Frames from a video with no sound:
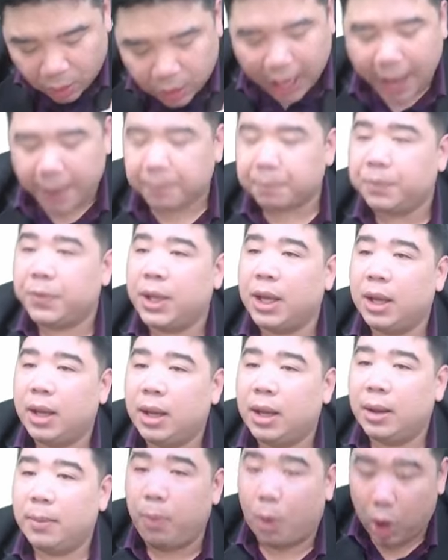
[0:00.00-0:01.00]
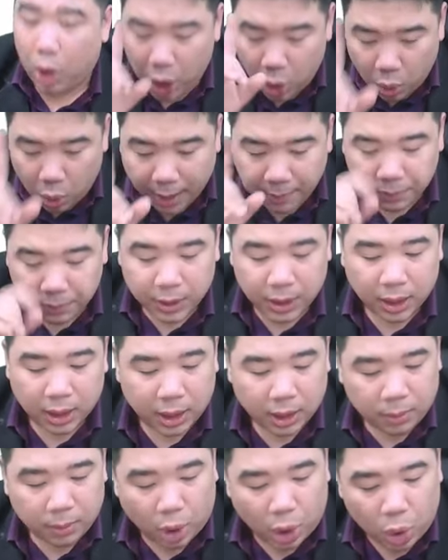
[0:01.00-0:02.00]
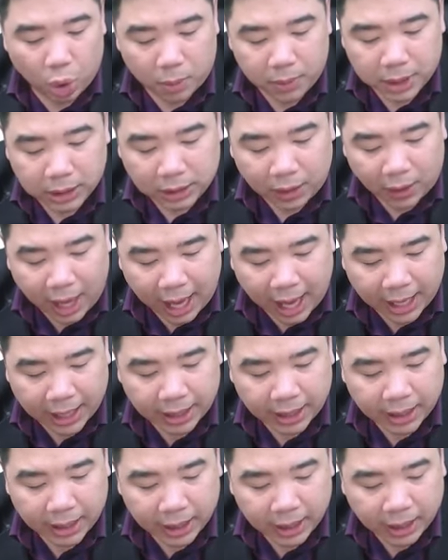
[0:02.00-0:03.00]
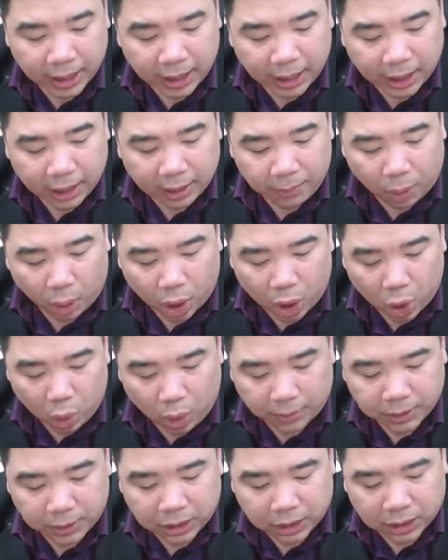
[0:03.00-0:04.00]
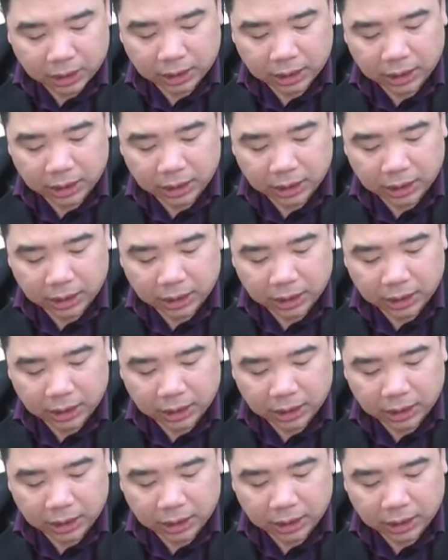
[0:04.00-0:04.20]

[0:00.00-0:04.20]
กับผลรวม ผลรวมคือเท่าไหร่ผลรวมคือ